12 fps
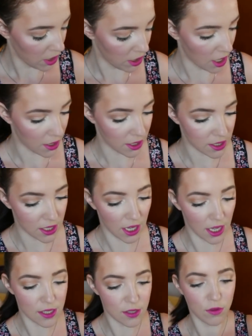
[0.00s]
ja, das
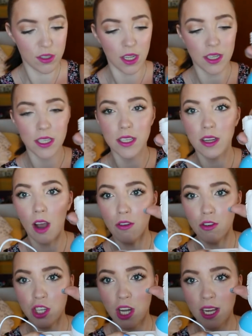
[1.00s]
Gerät so gesagt hier
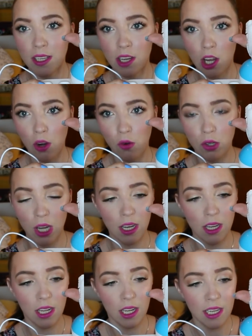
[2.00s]
draufstellen und
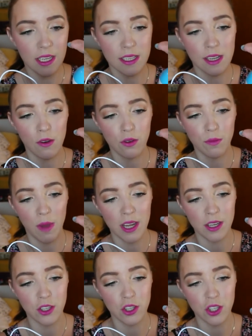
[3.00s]
dann lädt das
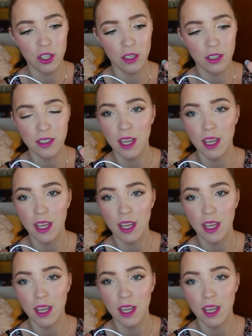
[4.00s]
automatisch äh,